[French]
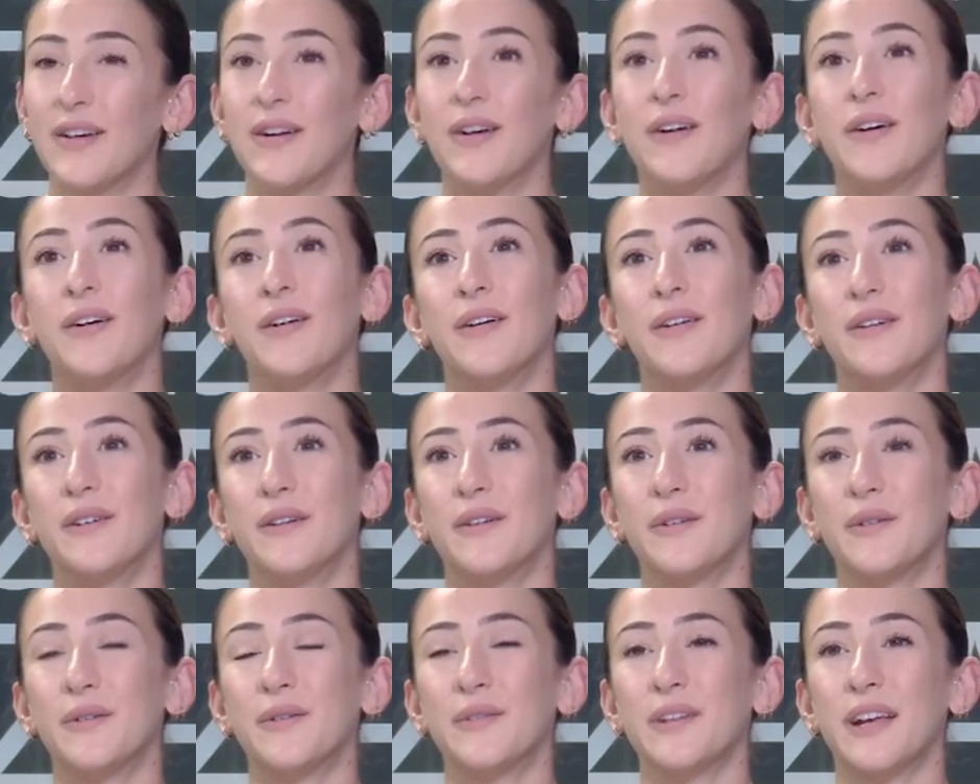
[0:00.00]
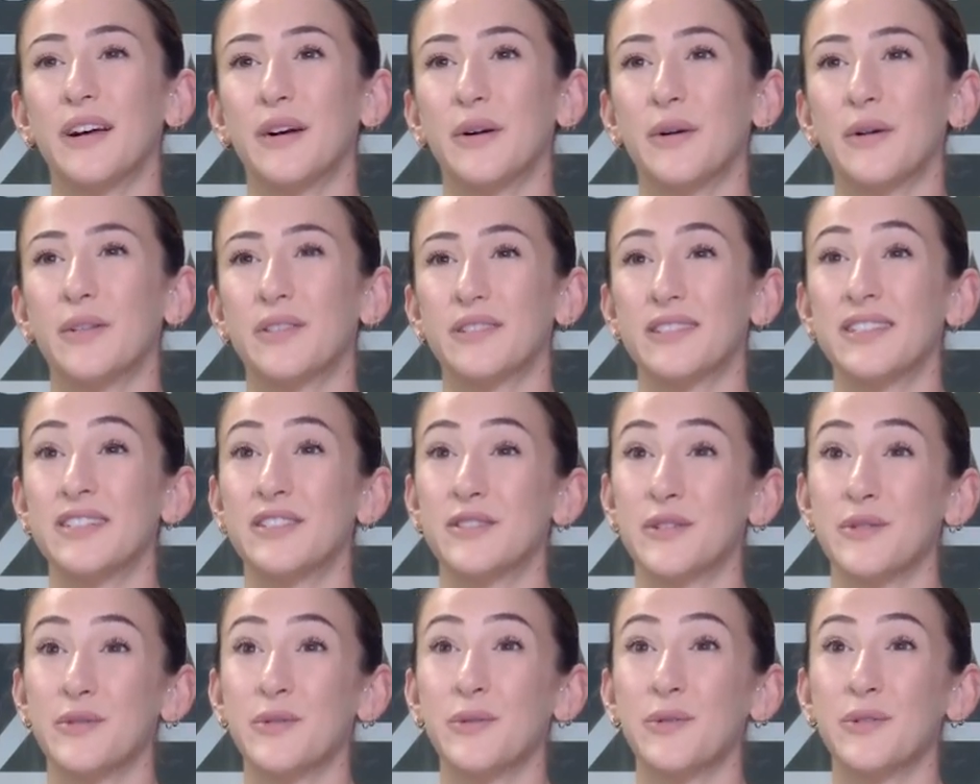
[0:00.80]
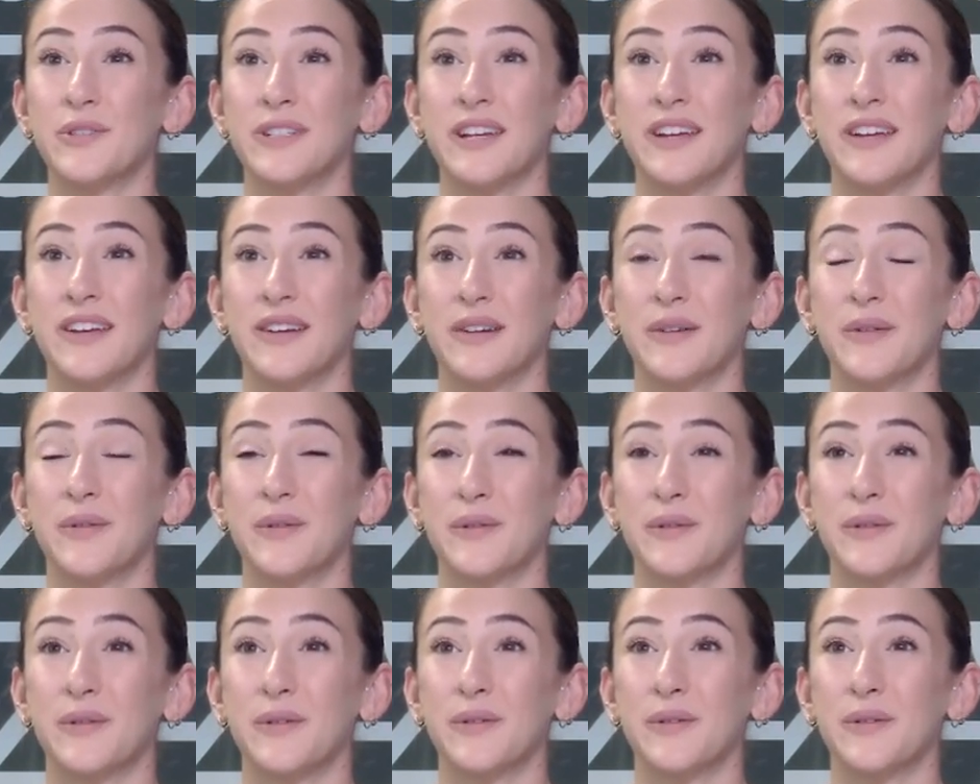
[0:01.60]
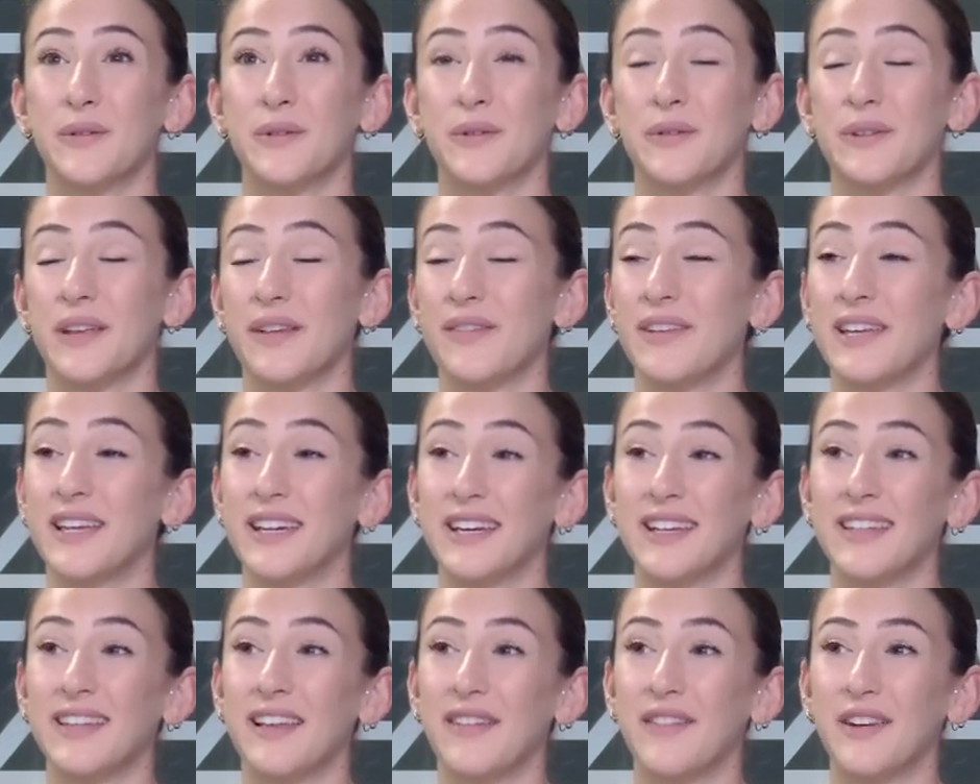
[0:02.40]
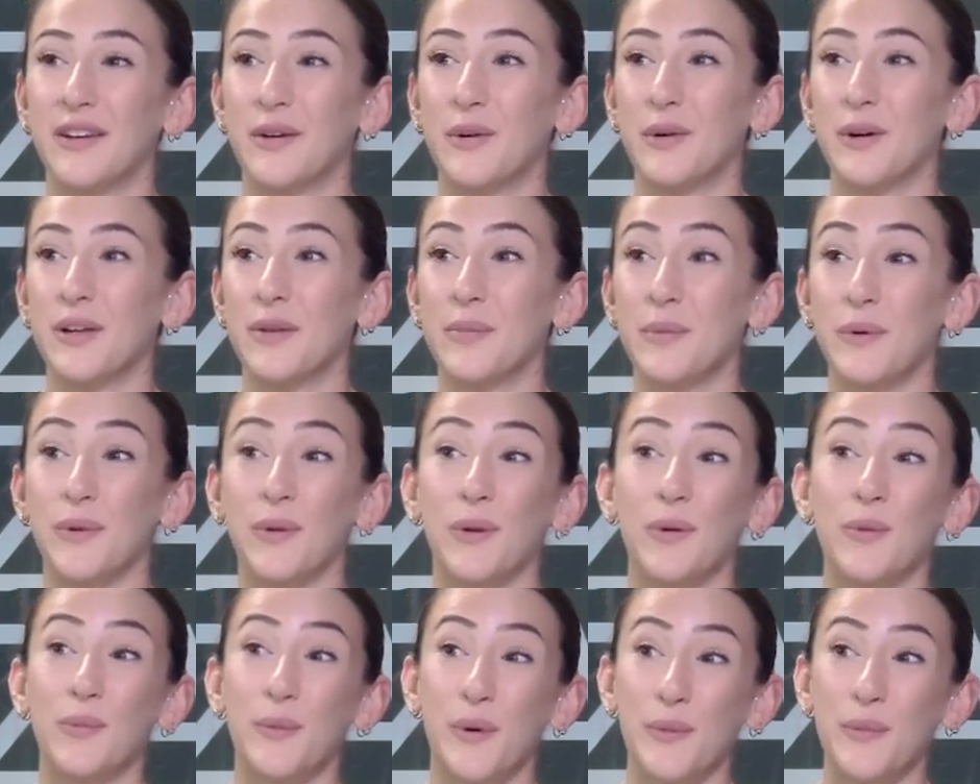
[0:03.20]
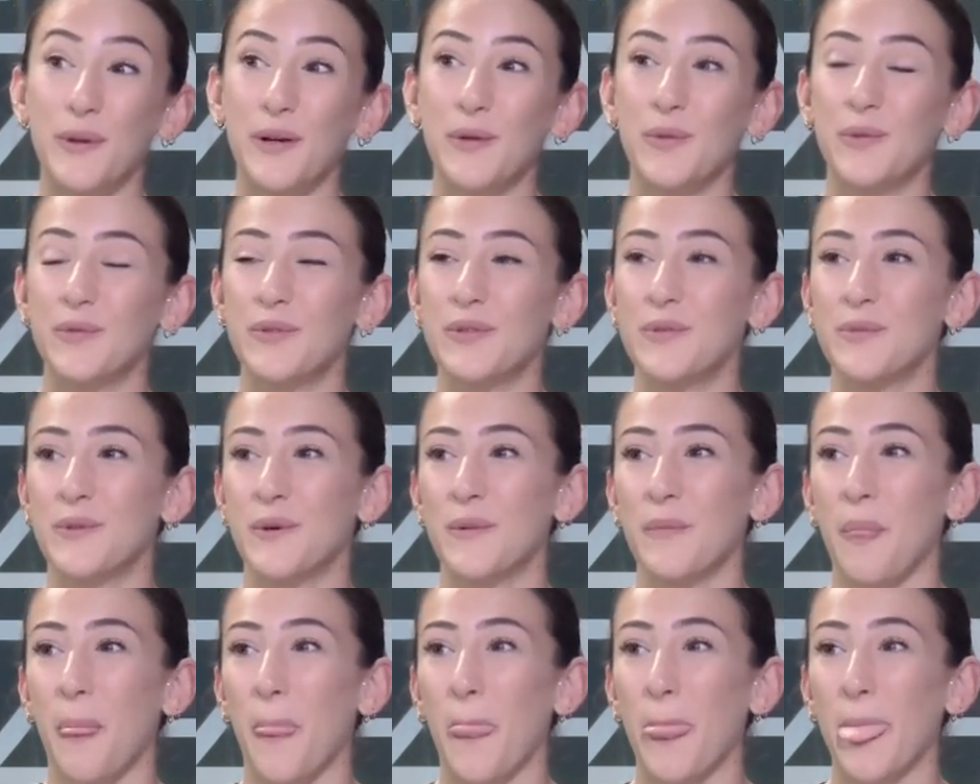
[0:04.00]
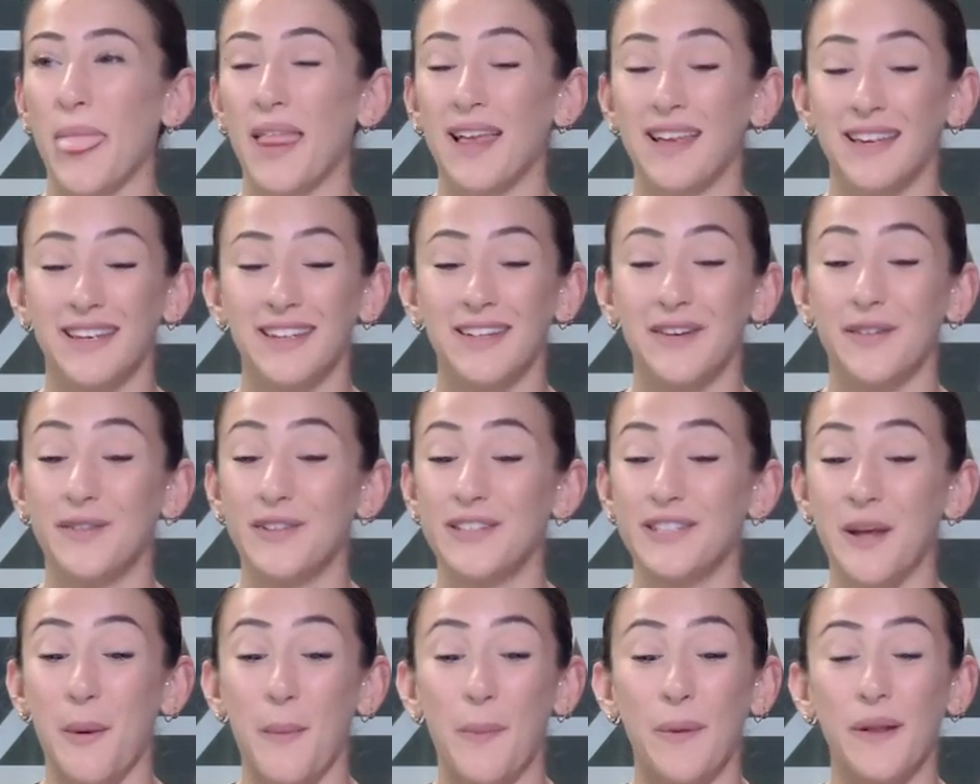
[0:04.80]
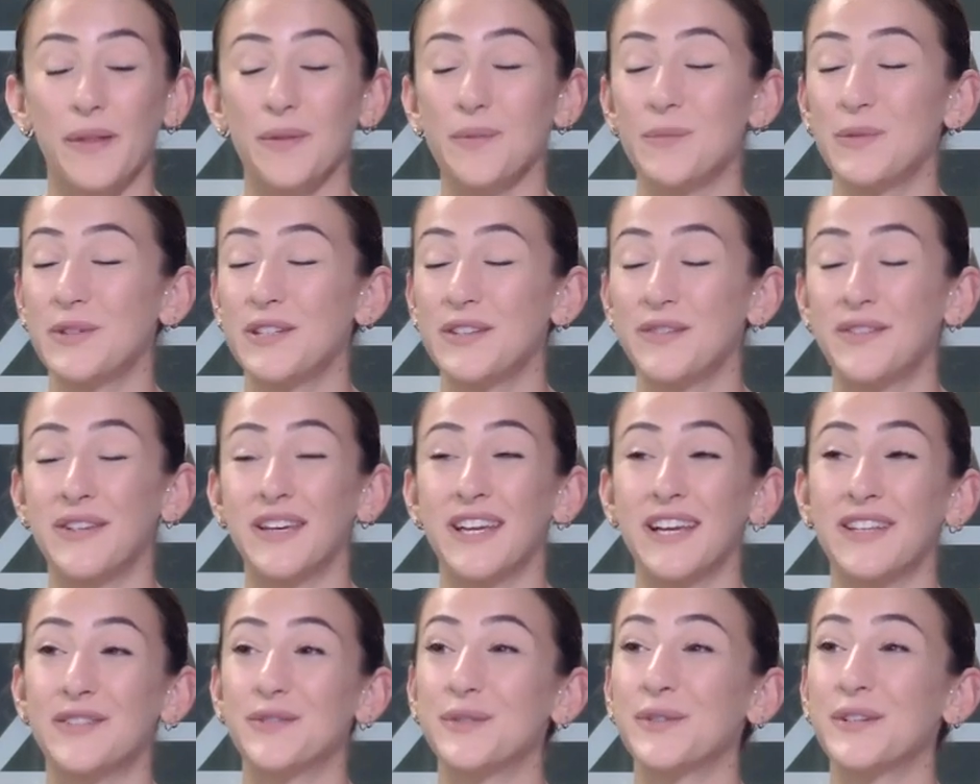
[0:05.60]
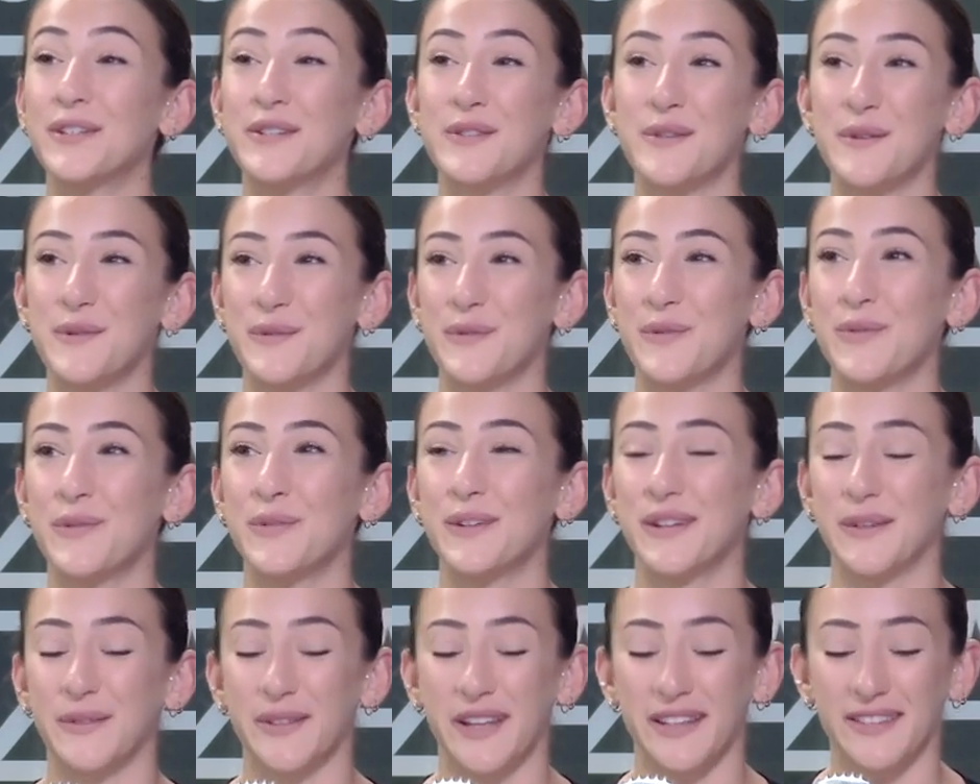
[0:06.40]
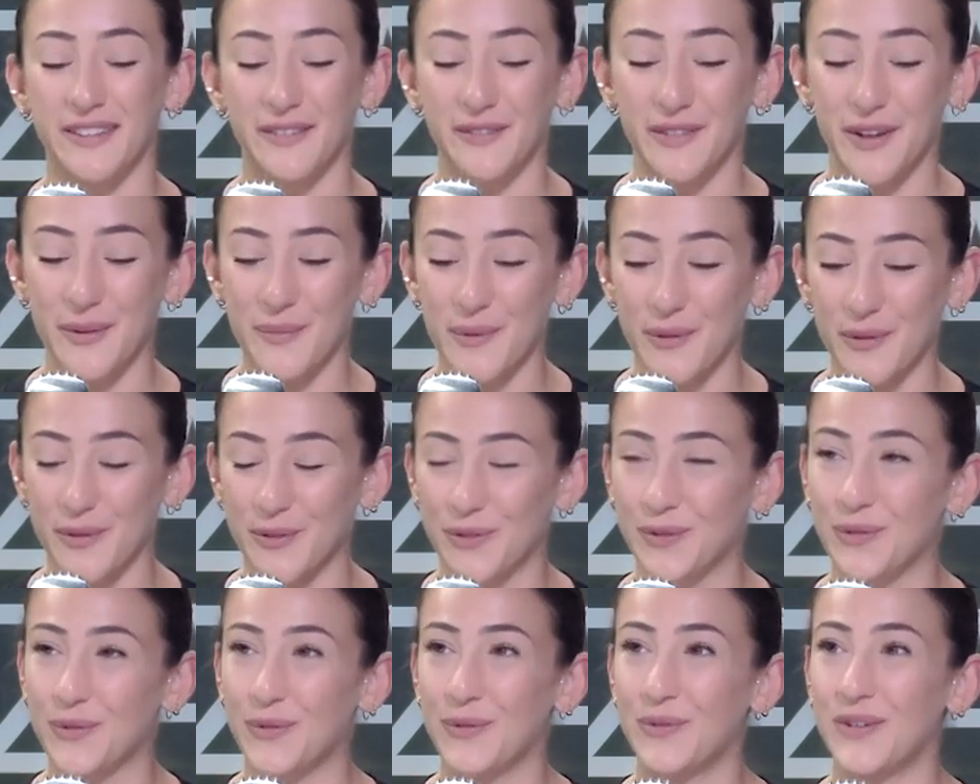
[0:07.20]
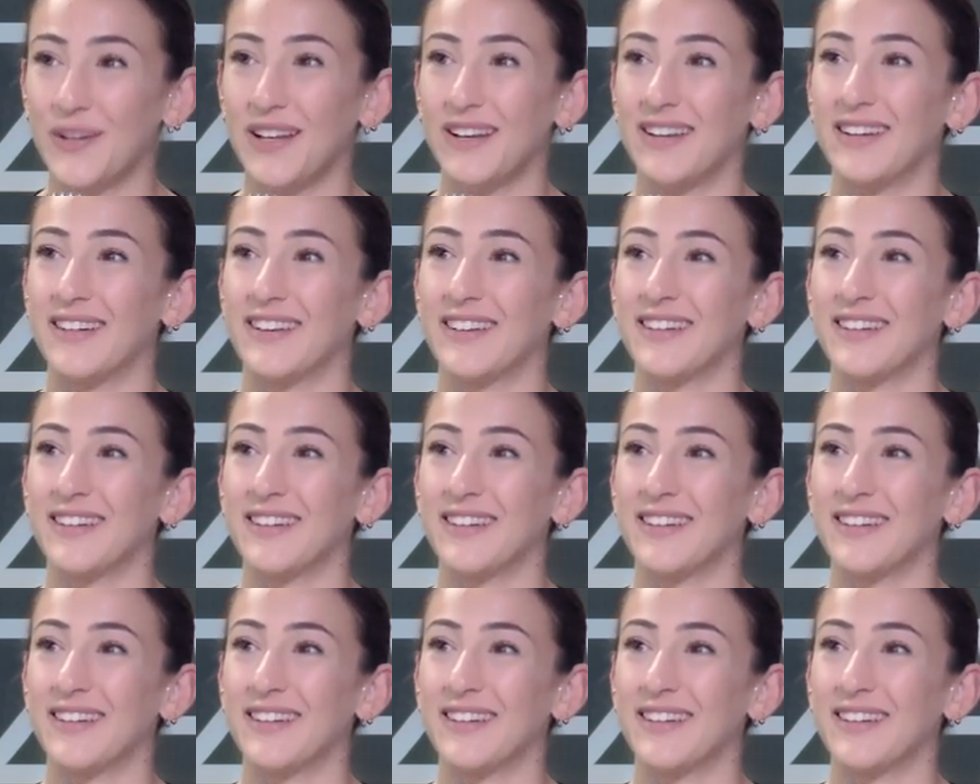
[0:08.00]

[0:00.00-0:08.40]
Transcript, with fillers: euh, on a, c'est une chanson que j'ai, qu'on avait écrite avec Corinne pendant le premier confinement. Et en fait, il y a plein de modifications qui se font et on attend vraiment de trouver la... la